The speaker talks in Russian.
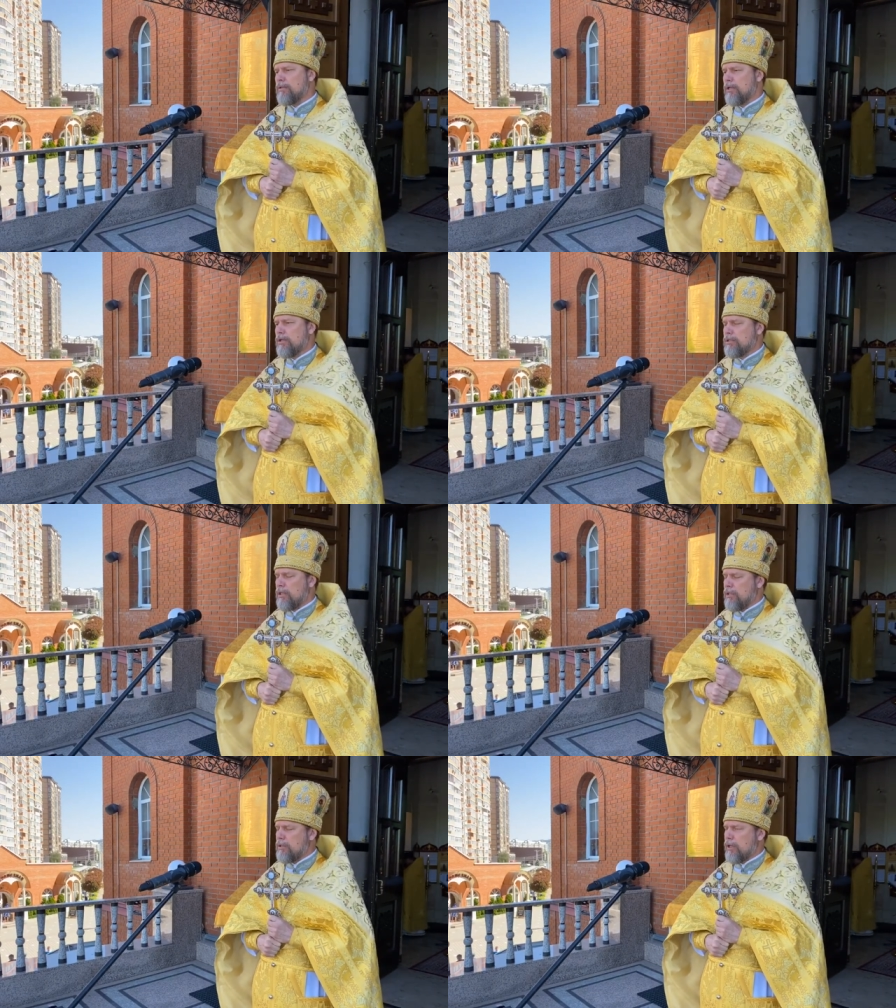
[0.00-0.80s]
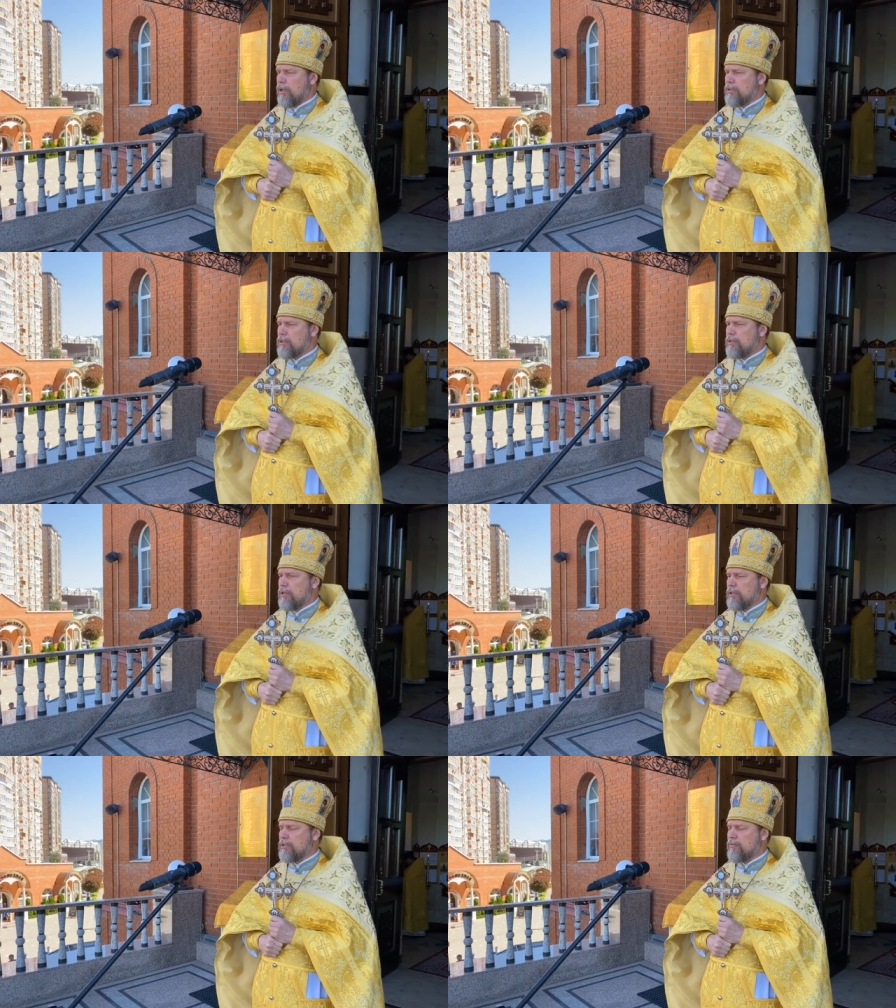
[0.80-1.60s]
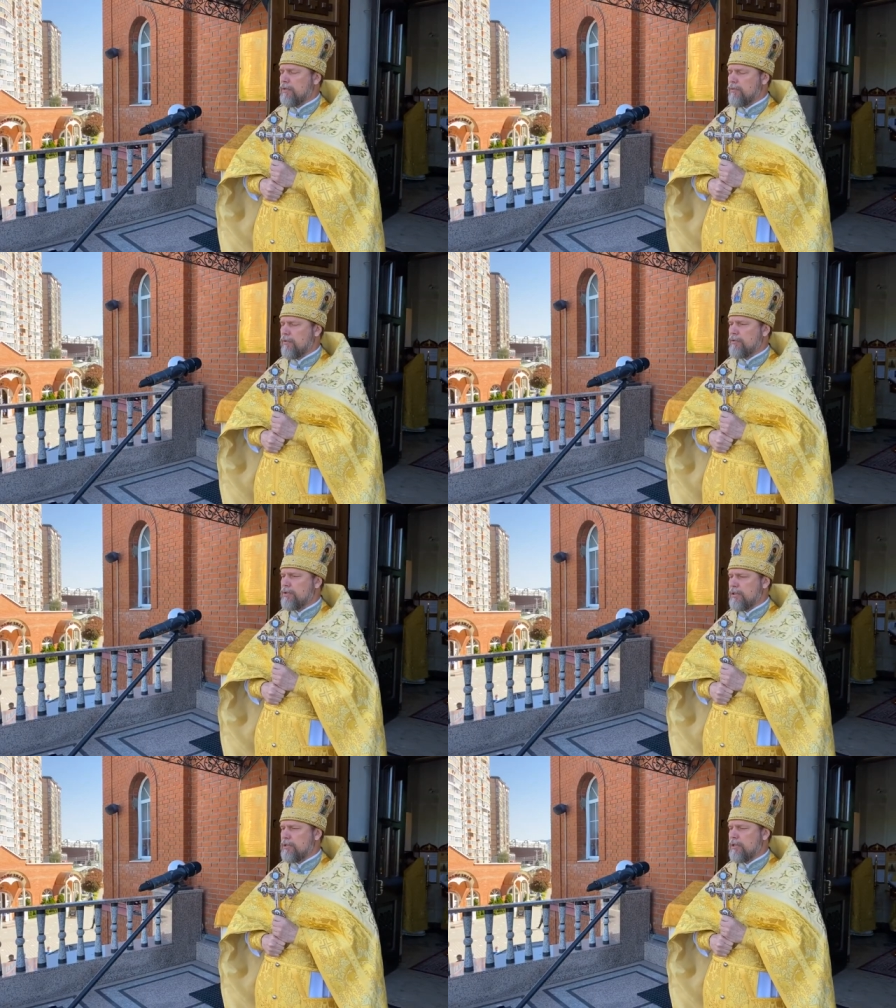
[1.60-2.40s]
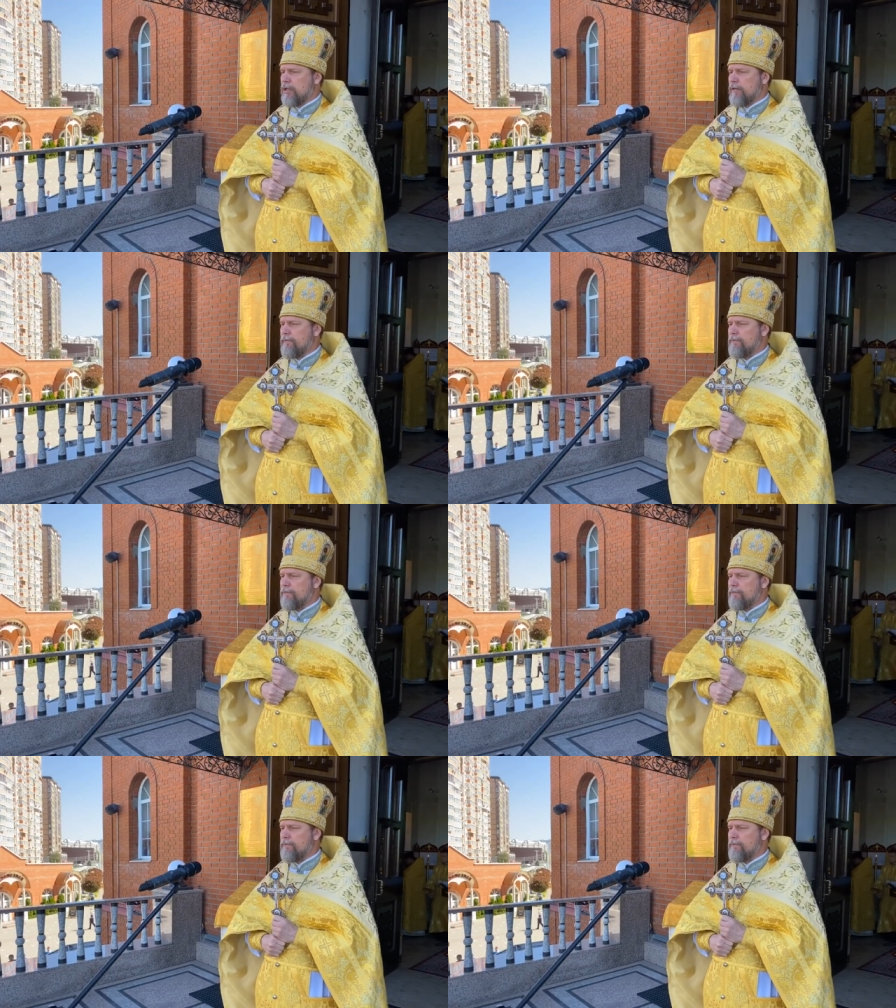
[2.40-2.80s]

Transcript: трижды отрекшись от своего учителя.